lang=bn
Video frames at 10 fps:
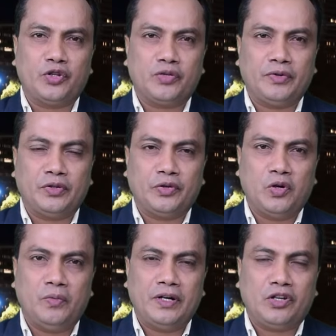দশমিক দুই
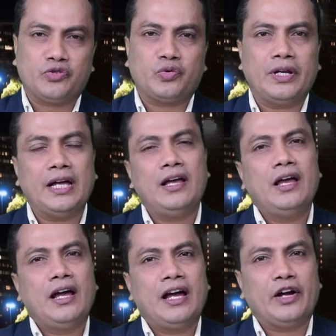ওভারে অস্ট্রেলিয়া
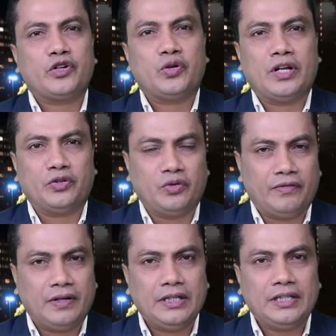একশো রান তুলে
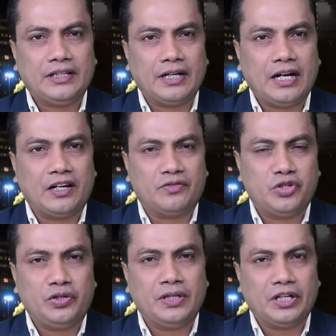ফেলে তাদের আর
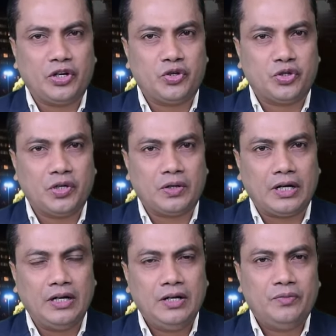চিন্তার কিছু ছিল না
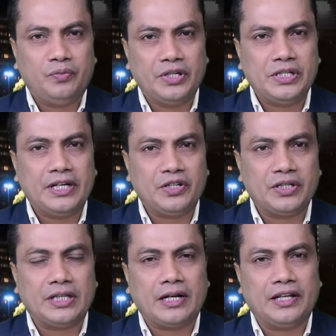বৃষ্টি আইনে যে
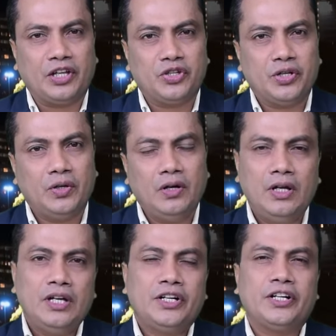তারা গিয়েছিল
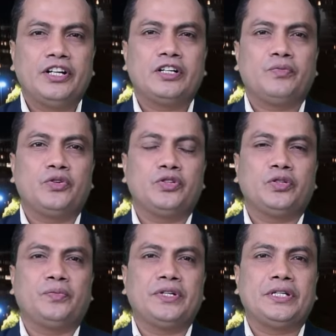শেষ পর্যন্ত
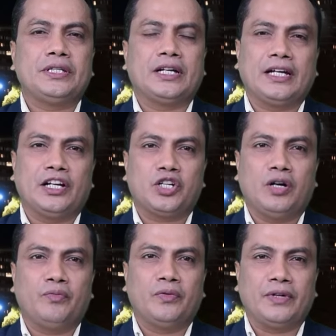বৃষ্টি তার খেলা
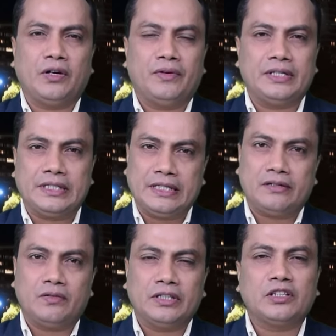সম্ভব না হয়
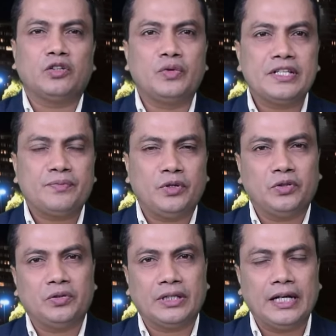ডার্কওয়াত লুইস
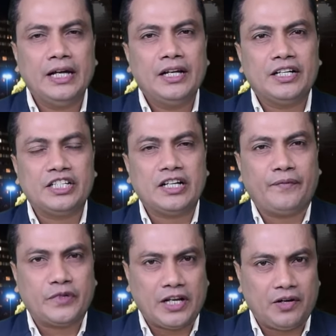পদ্ধতির হিসাব
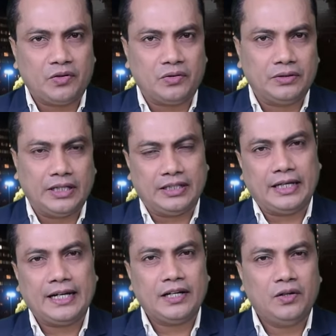জানা হলো তাতে
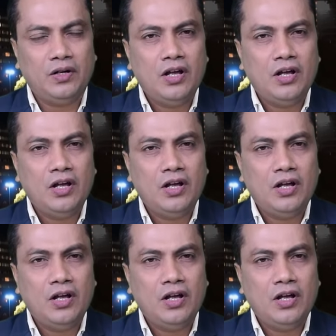দেখা গেল